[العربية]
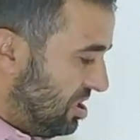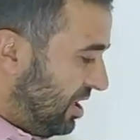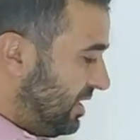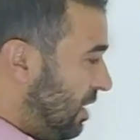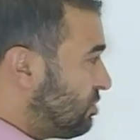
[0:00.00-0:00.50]

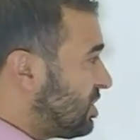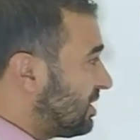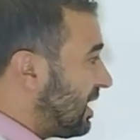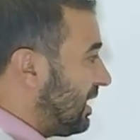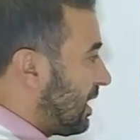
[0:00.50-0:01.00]
حنا واش
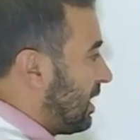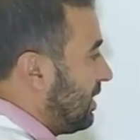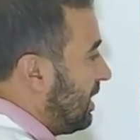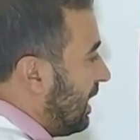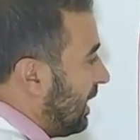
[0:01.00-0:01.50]
عطالك
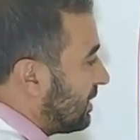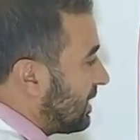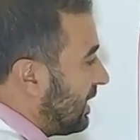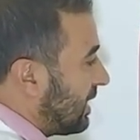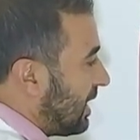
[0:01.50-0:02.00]

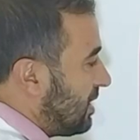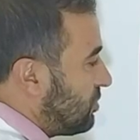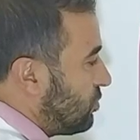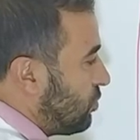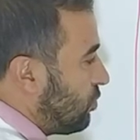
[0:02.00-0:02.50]
عطالك
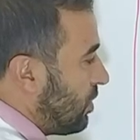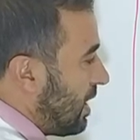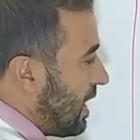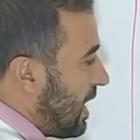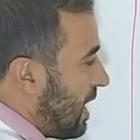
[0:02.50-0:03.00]
انه
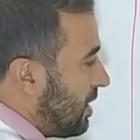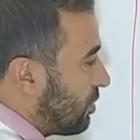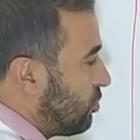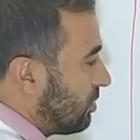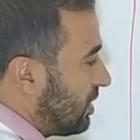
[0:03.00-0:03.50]

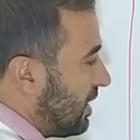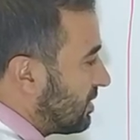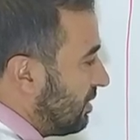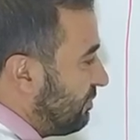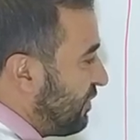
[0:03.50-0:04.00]
كتله
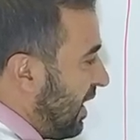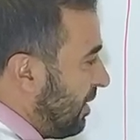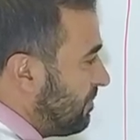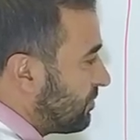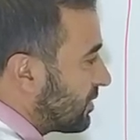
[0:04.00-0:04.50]

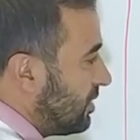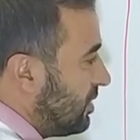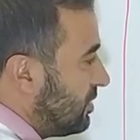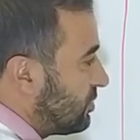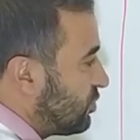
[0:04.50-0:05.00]
الفحم
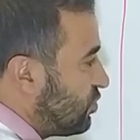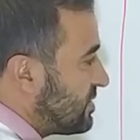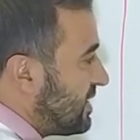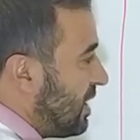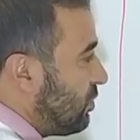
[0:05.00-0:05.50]

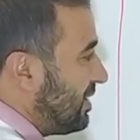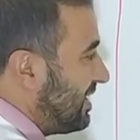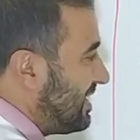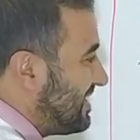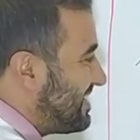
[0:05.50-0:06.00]
تساوي
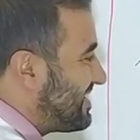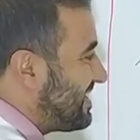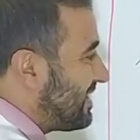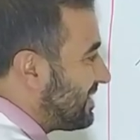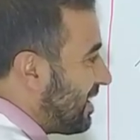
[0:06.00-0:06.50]

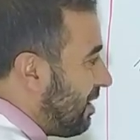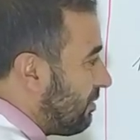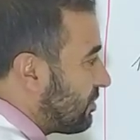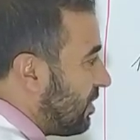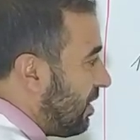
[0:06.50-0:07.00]
ست
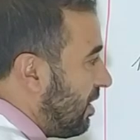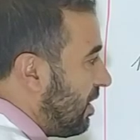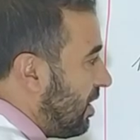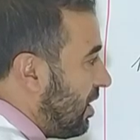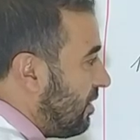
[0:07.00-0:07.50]

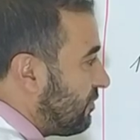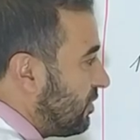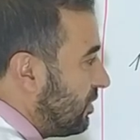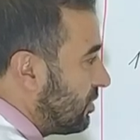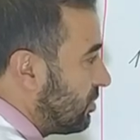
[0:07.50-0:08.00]
اضعاف
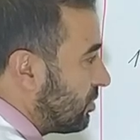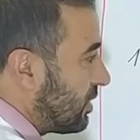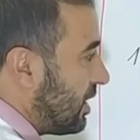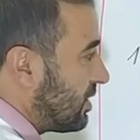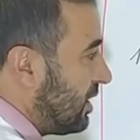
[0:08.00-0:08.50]

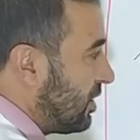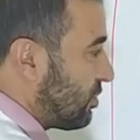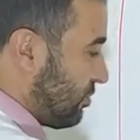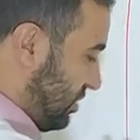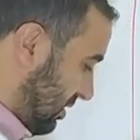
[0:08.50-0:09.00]
كتله
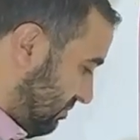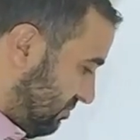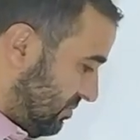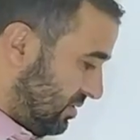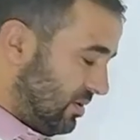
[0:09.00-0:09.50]
الهيدروجين
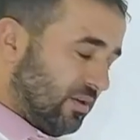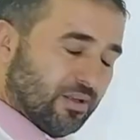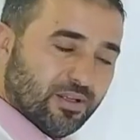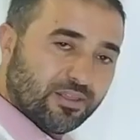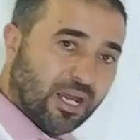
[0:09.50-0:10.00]

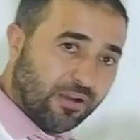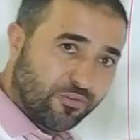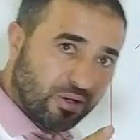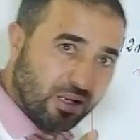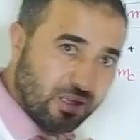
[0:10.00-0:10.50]

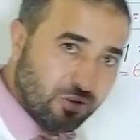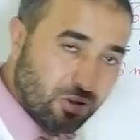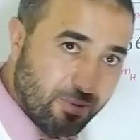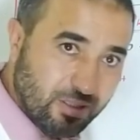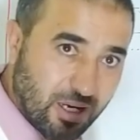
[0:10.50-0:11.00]
تعرفوا الرياضيات
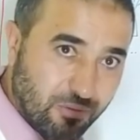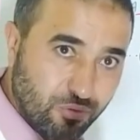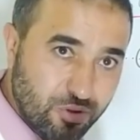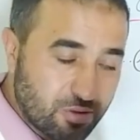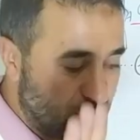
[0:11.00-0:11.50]
ولا ما
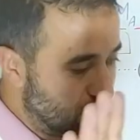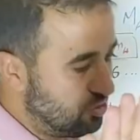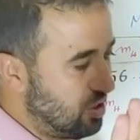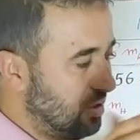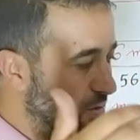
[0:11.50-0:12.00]
تعرفوش
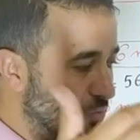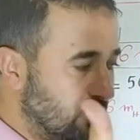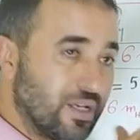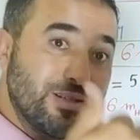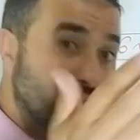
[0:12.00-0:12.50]
جيد
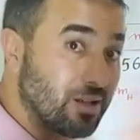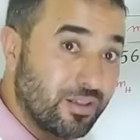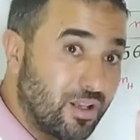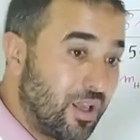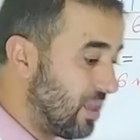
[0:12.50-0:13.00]
ممتازين
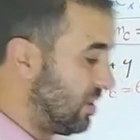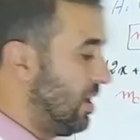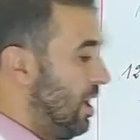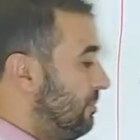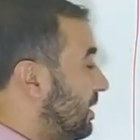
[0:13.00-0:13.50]
تقني رياضي
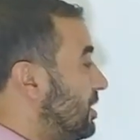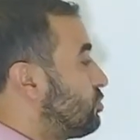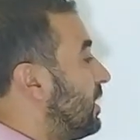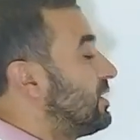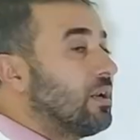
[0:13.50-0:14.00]
ما كانش
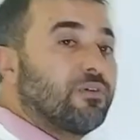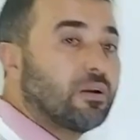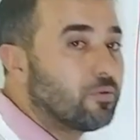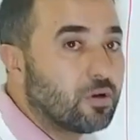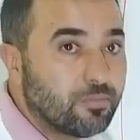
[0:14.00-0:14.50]
واحد يعرف
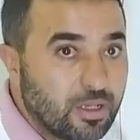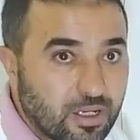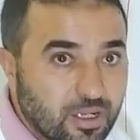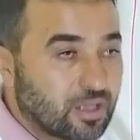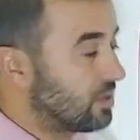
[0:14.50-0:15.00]
خير منكم
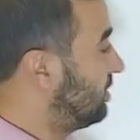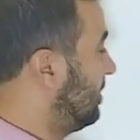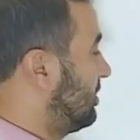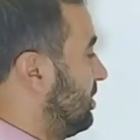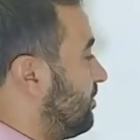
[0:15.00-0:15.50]

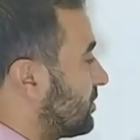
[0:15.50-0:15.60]
رياضيات